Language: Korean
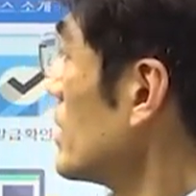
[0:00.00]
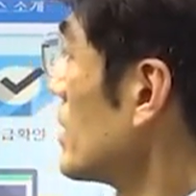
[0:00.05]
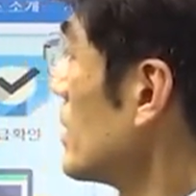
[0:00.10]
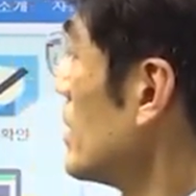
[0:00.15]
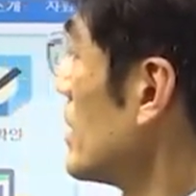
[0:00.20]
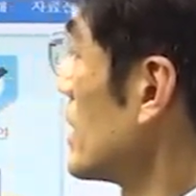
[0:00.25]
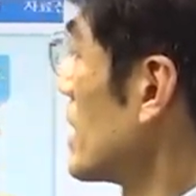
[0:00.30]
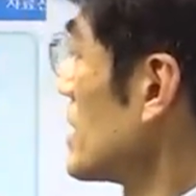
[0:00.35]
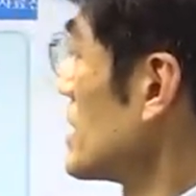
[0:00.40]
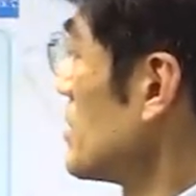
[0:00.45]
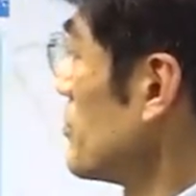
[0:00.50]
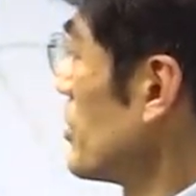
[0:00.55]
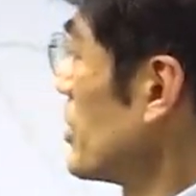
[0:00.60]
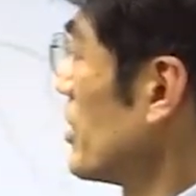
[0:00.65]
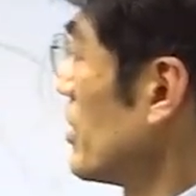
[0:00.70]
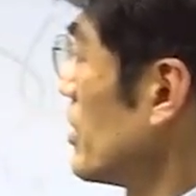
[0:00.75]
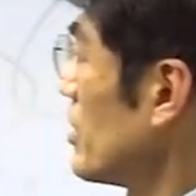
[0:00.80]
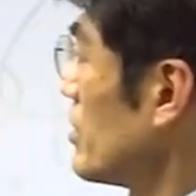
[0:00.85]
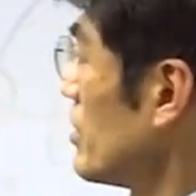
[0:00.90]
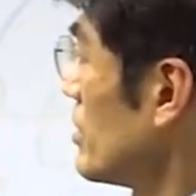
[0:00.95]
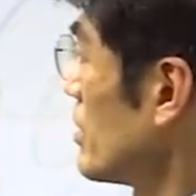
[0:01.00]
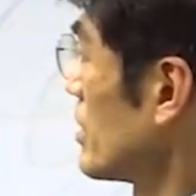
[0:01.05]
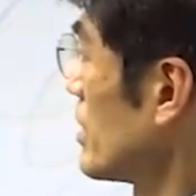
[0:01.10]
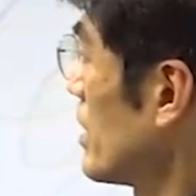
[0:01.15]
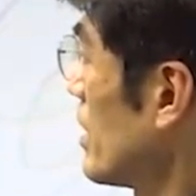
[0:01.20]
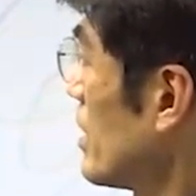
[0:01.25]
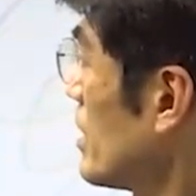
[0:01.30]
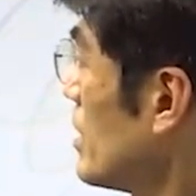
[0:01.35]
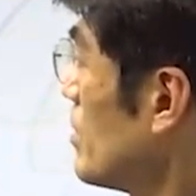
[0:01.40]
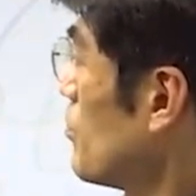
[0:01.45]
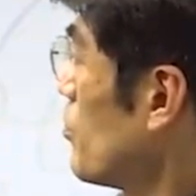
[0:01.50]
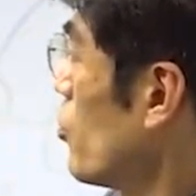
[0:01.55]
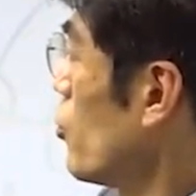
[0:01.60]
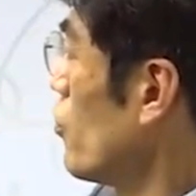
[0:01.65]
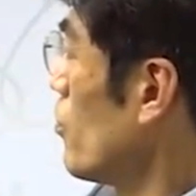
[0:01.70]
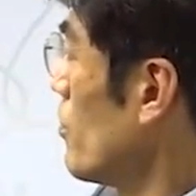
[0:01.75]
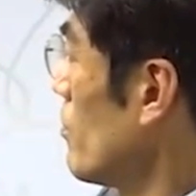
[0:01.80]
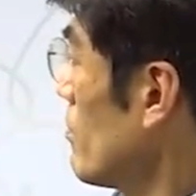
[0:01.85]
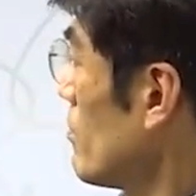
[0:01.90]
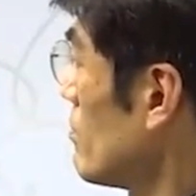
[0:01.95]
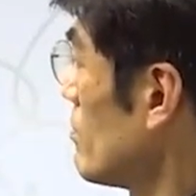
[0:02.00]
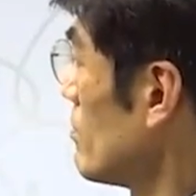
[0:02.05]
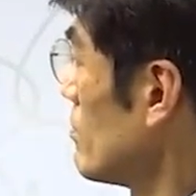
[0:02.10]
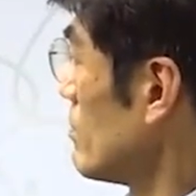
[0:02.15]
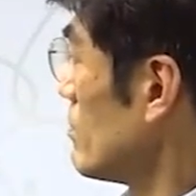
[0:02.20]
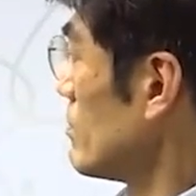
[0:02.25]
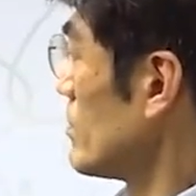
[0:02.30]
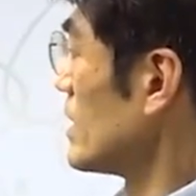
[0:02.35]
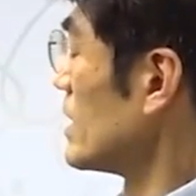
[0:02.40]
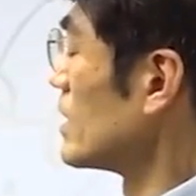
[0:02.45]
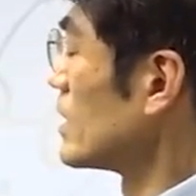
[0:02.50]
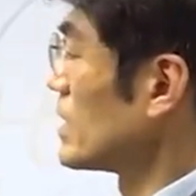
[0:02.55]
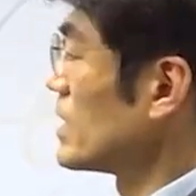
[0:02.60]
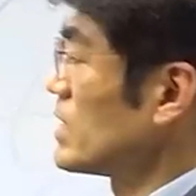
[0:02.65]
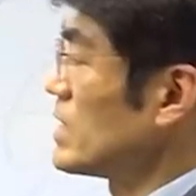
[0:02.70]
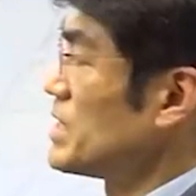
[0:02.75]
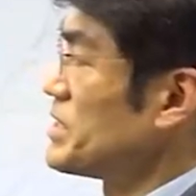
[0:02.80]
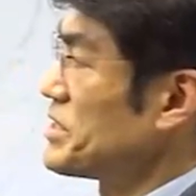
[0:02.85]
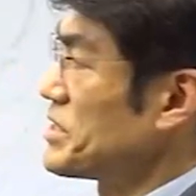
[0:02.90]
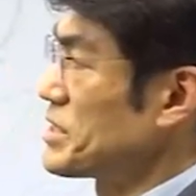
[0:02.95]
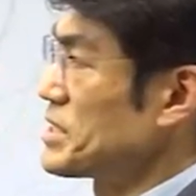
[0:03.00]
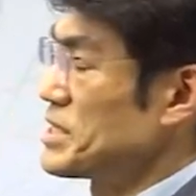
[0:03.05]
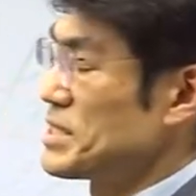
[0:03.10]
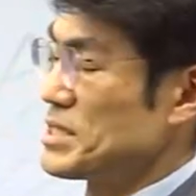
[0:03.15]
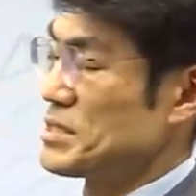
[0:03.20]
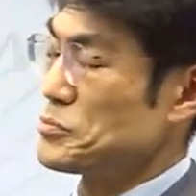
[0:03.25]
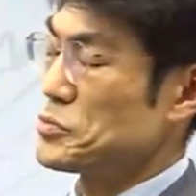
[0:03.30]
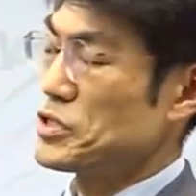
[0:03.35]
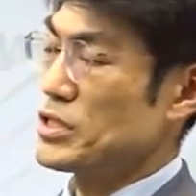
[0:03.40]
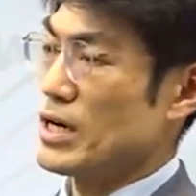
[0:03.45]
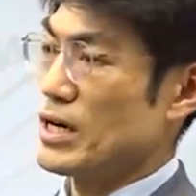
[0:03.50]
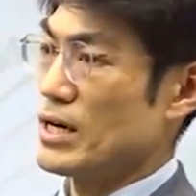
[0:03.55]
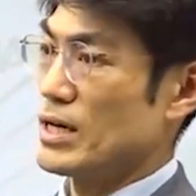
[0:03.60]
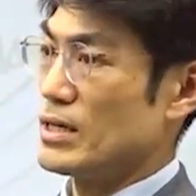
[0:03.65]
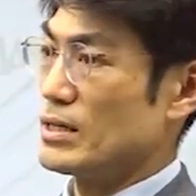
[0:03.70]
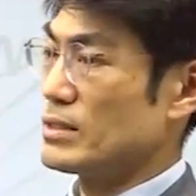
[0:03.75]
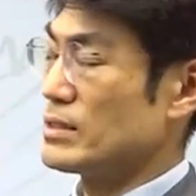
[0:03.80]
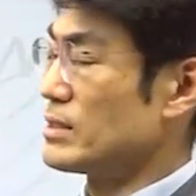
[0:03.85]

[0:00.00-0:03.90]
클릭하시면 여기에 이폼 등기 신청이 있습니다.